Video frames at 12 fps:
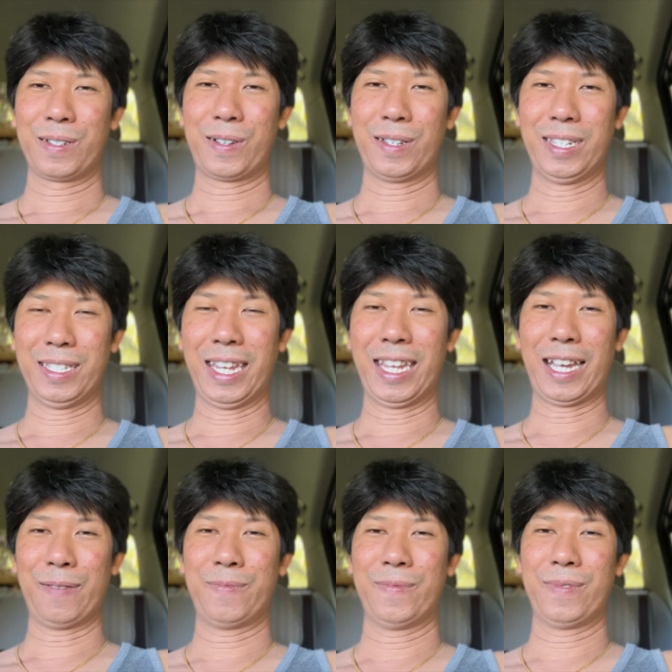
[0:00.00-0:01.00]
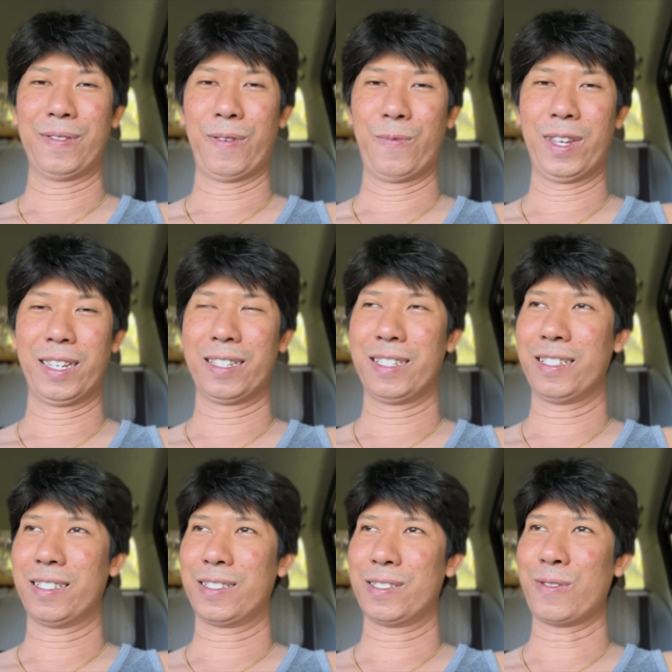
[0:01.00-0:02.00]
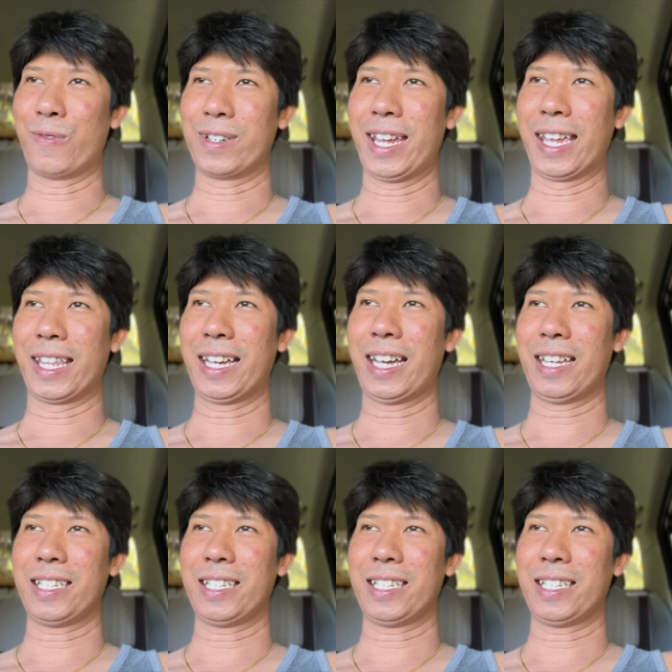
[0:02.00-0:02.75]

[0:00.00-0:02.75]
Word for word: ก็ดีๆครับเดี๋ยววิ่งส่งเดช้า